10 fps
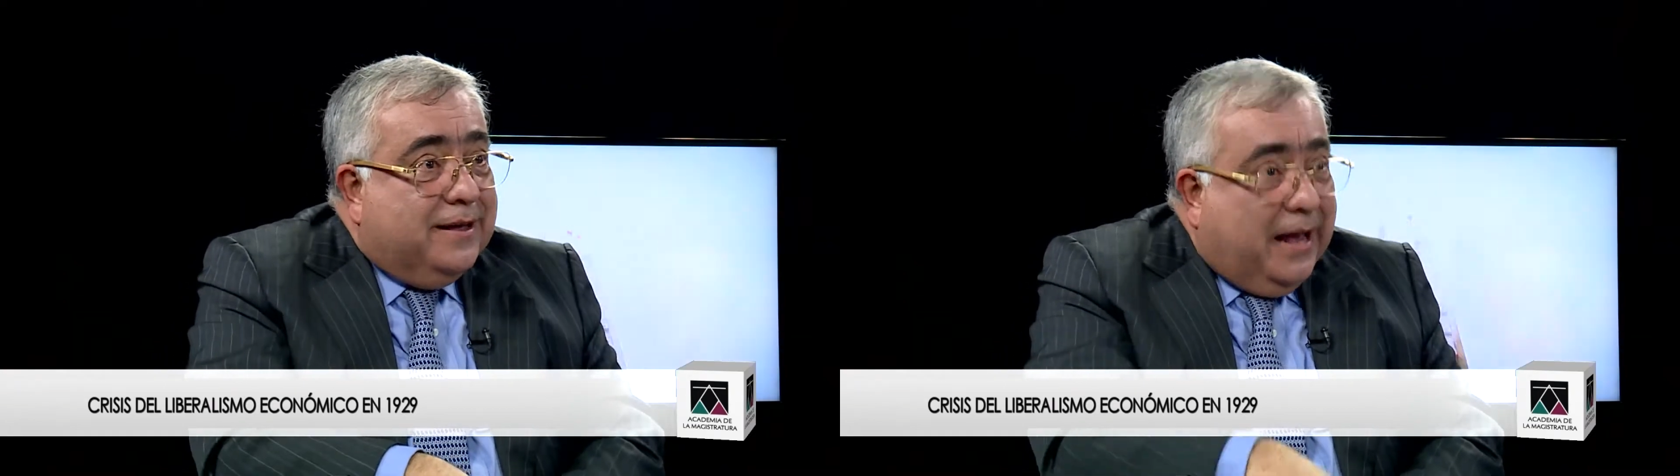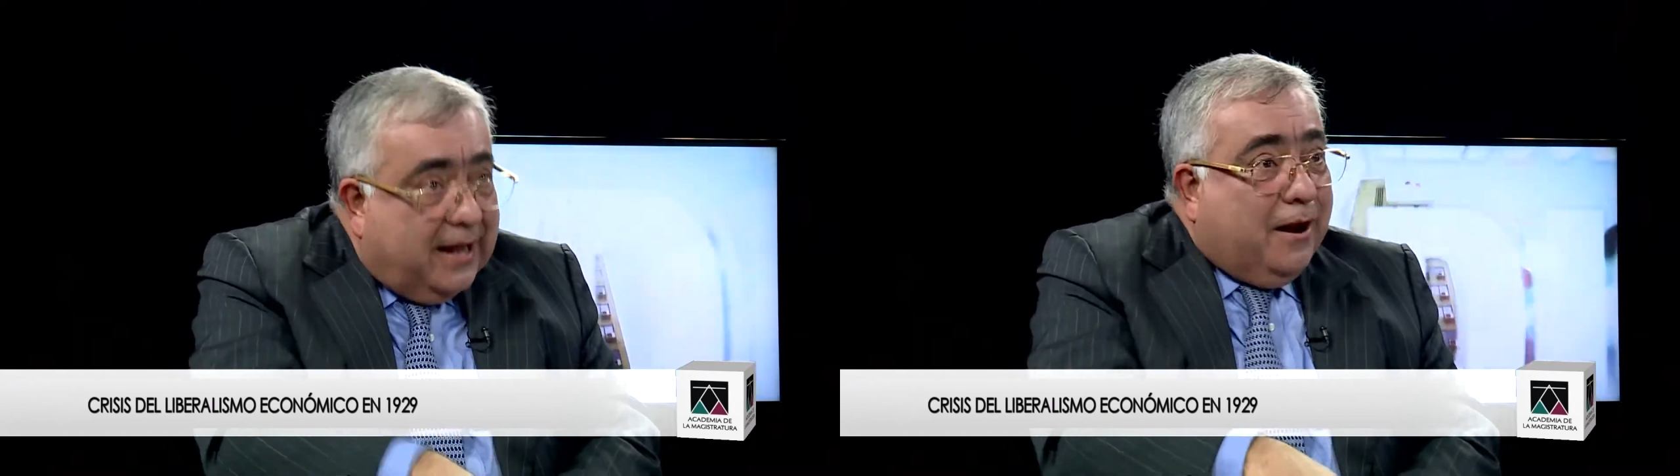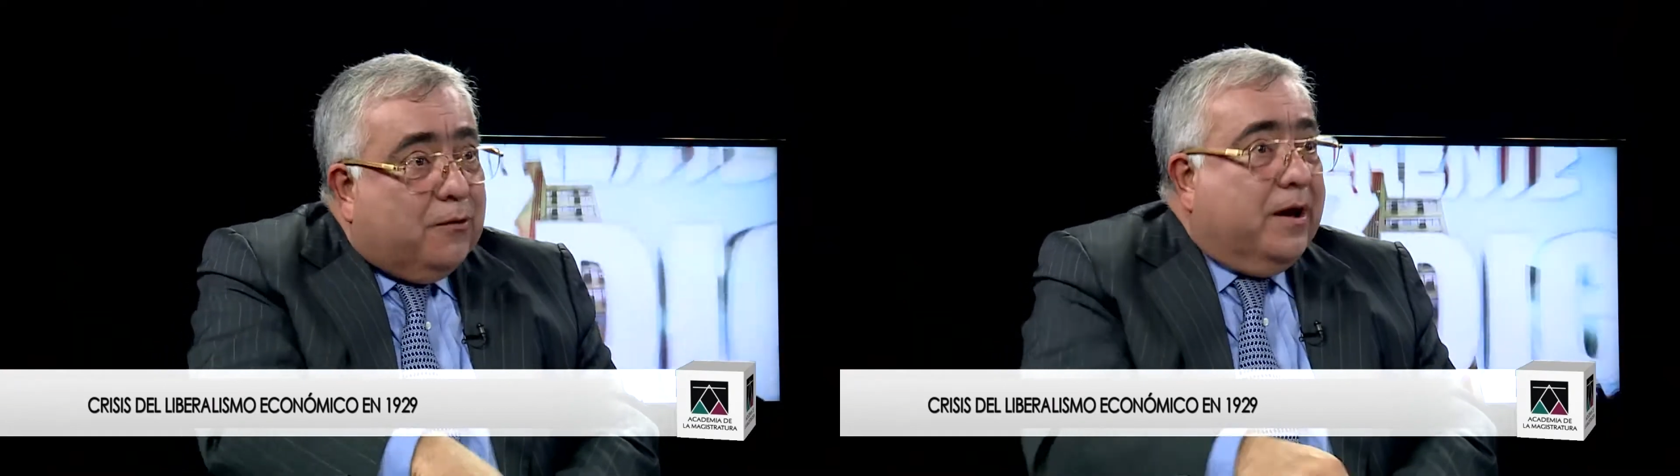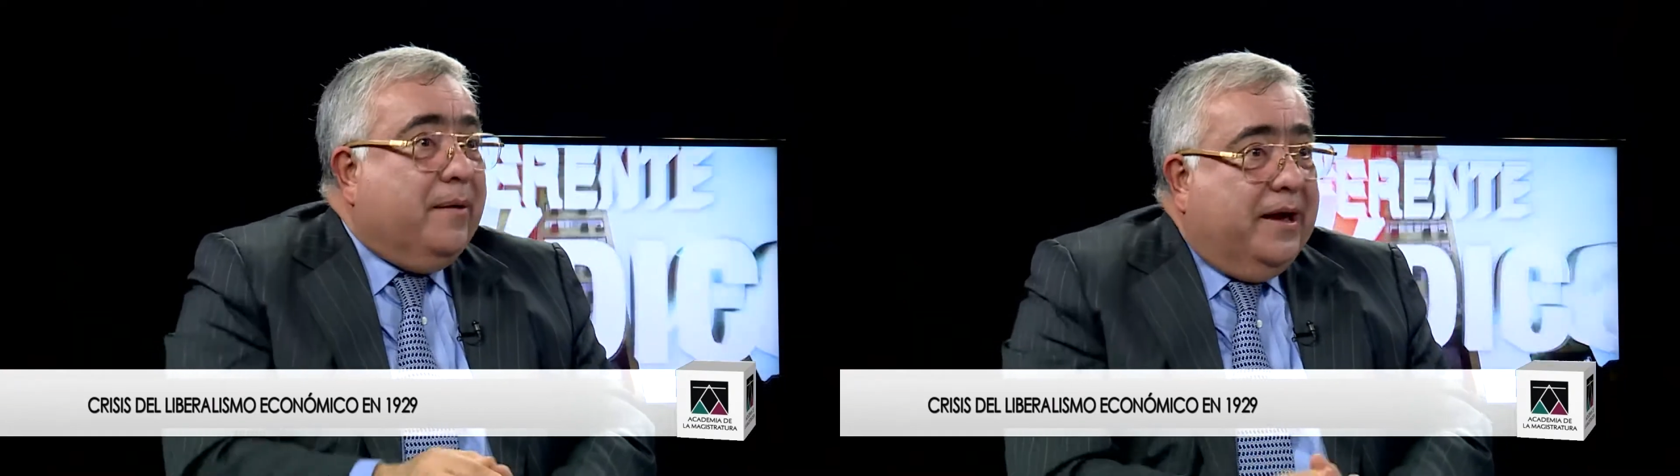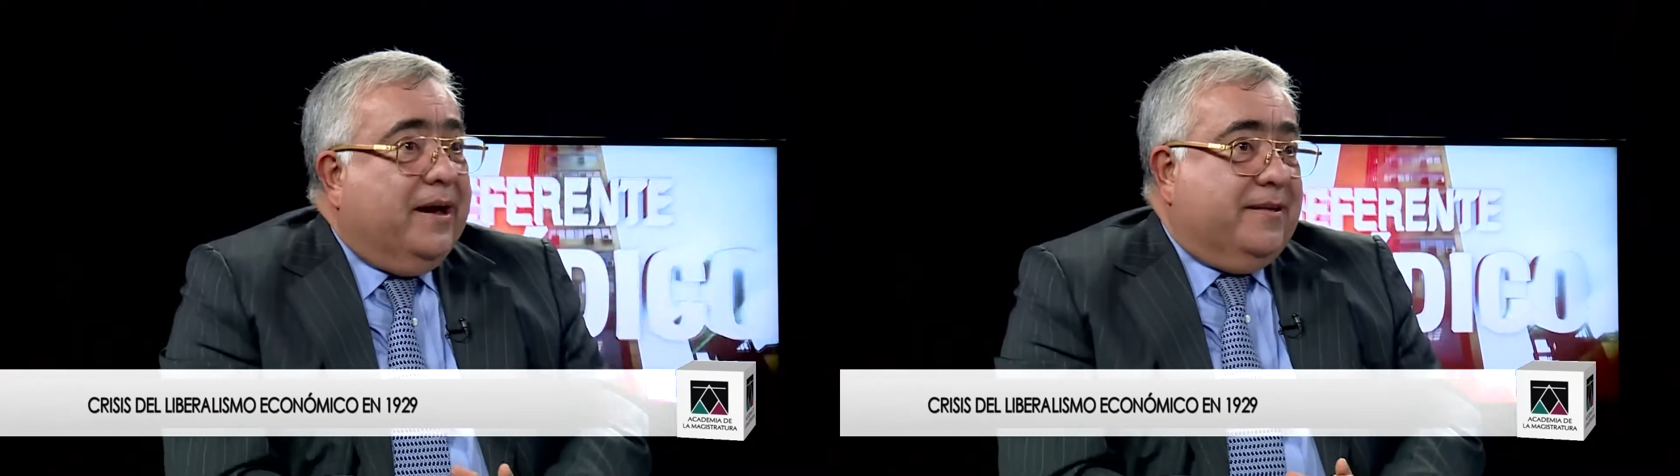era lo que
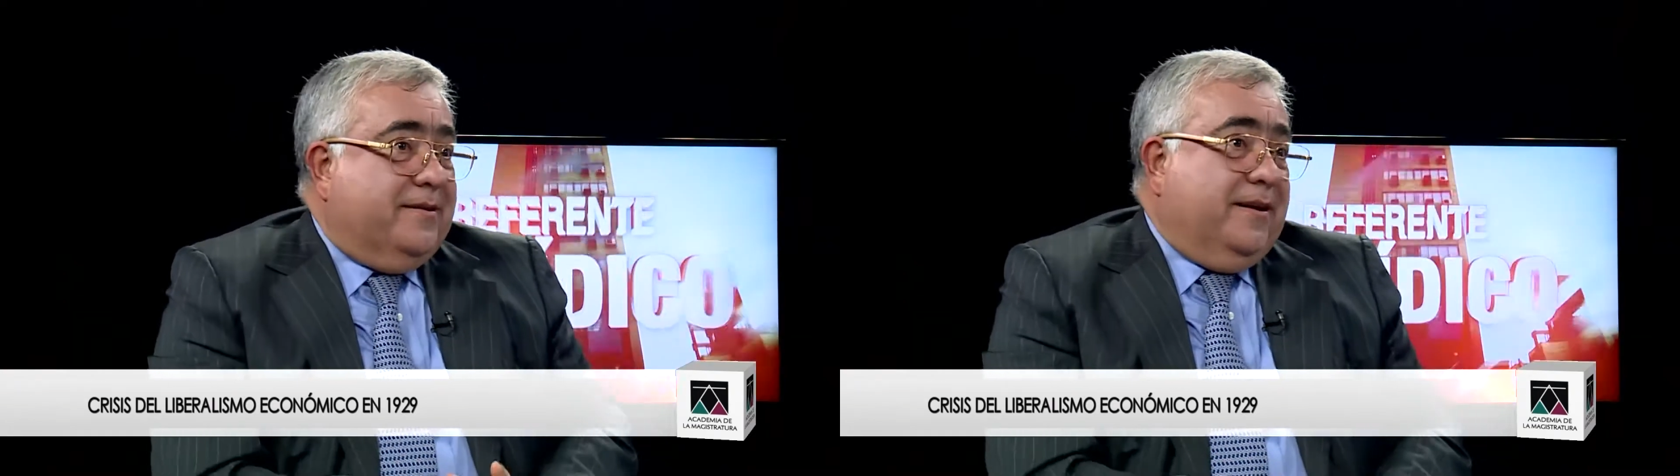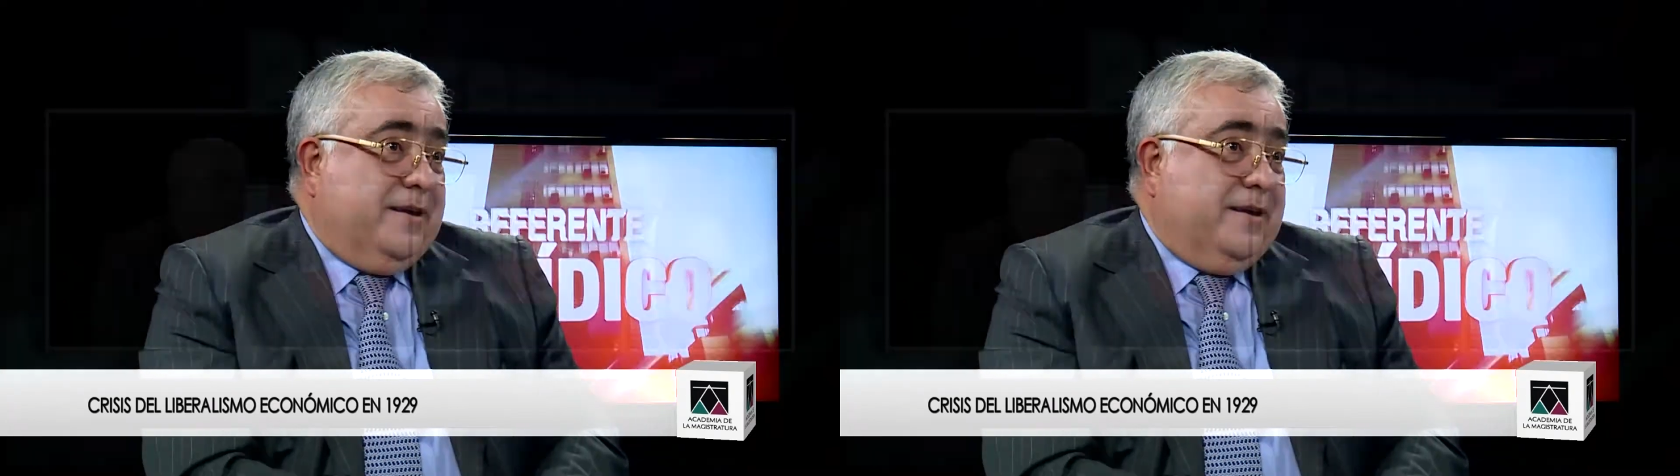había que hacer,